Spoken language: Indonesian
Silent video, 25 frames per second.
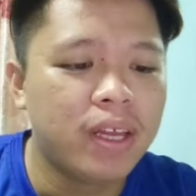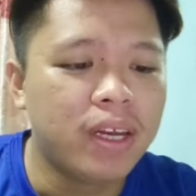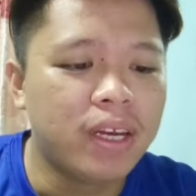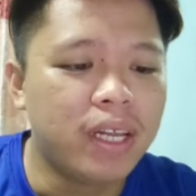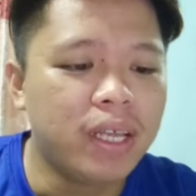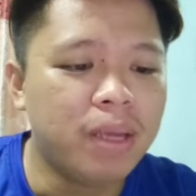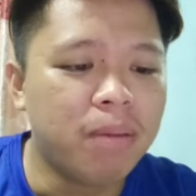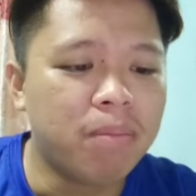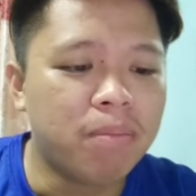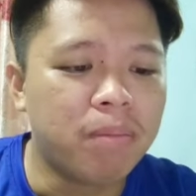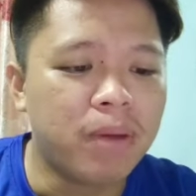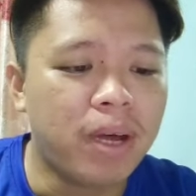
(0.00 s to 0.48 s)

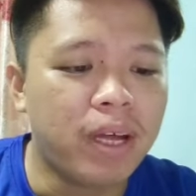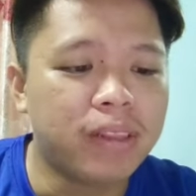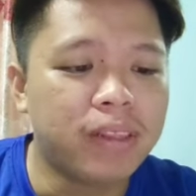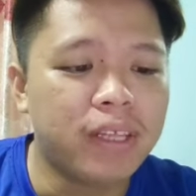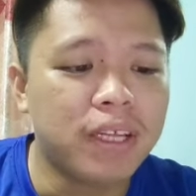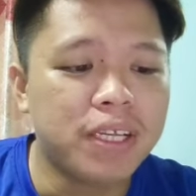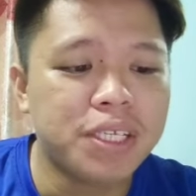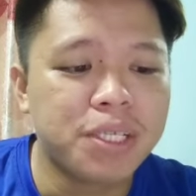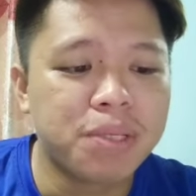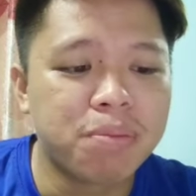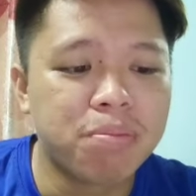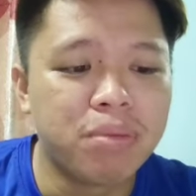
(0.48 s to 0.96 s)
Lim
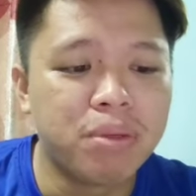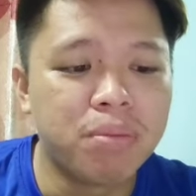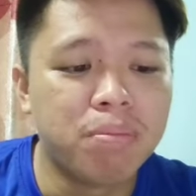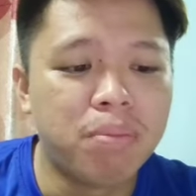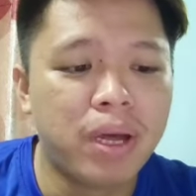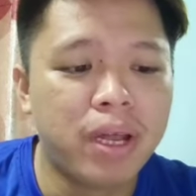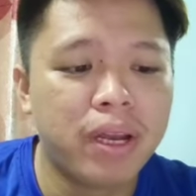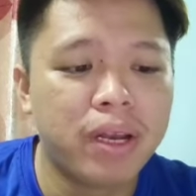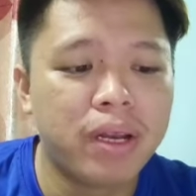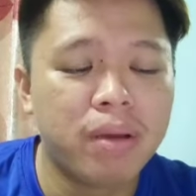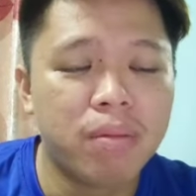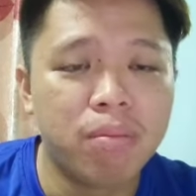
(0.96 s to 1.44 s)
atas
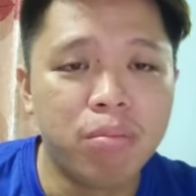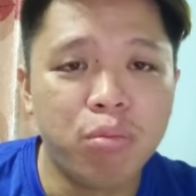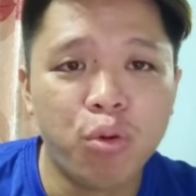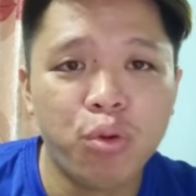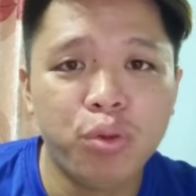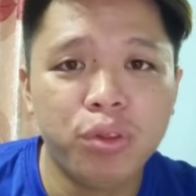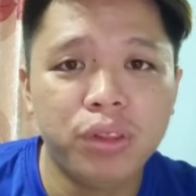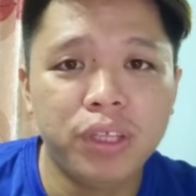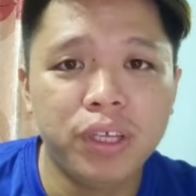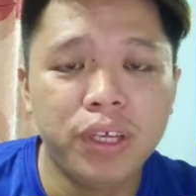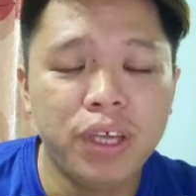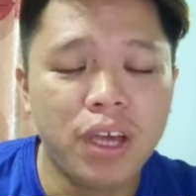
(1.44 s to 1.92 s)
beban
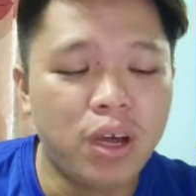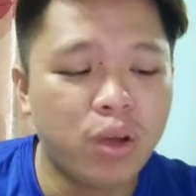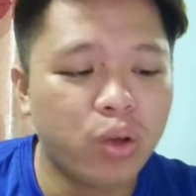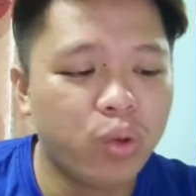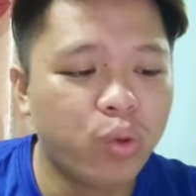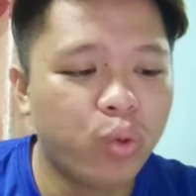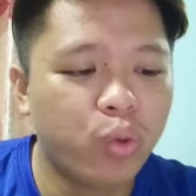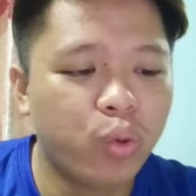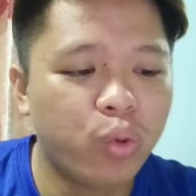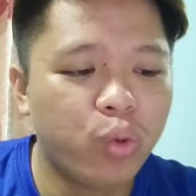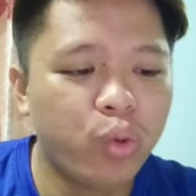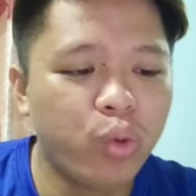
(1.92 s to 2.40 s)
bukti
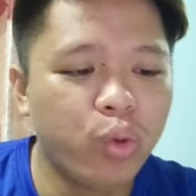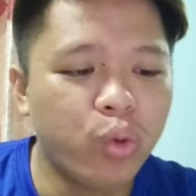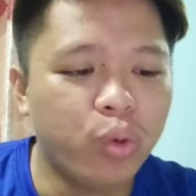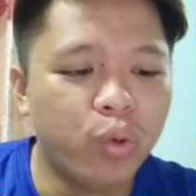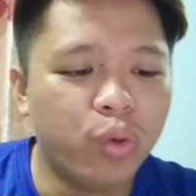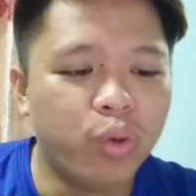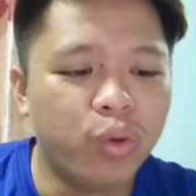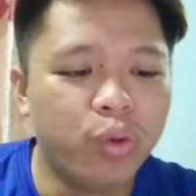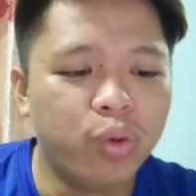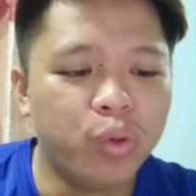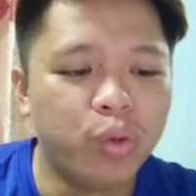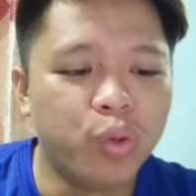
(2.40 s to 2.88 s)
yang
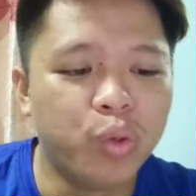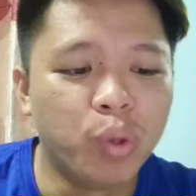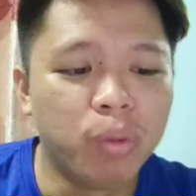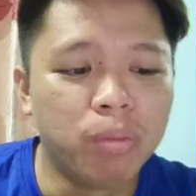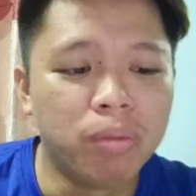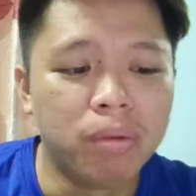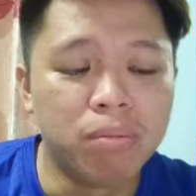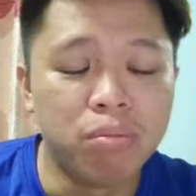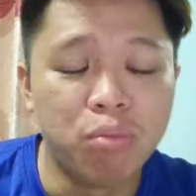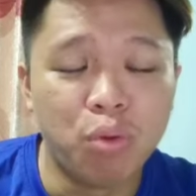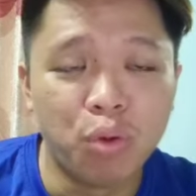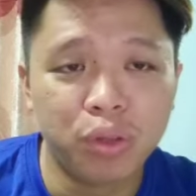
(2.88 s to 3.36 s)
kuku
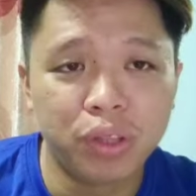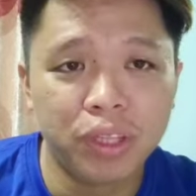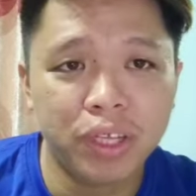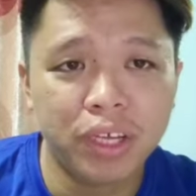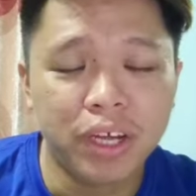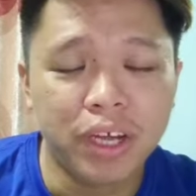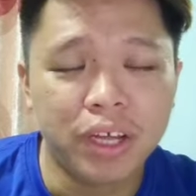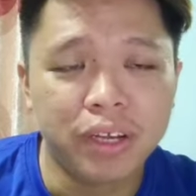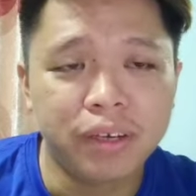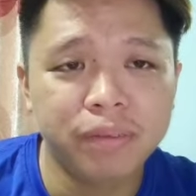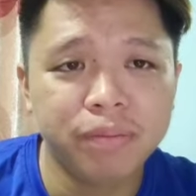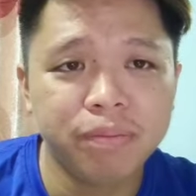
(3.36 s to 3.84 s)
untuk
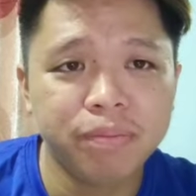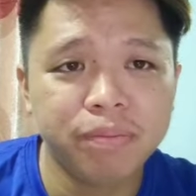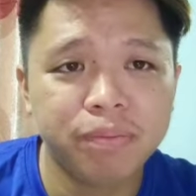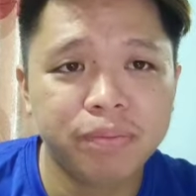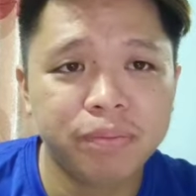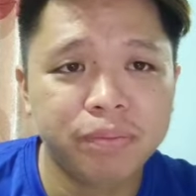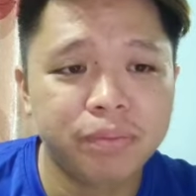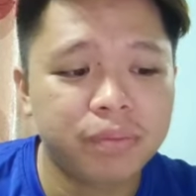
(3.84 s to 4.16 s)
membuktikan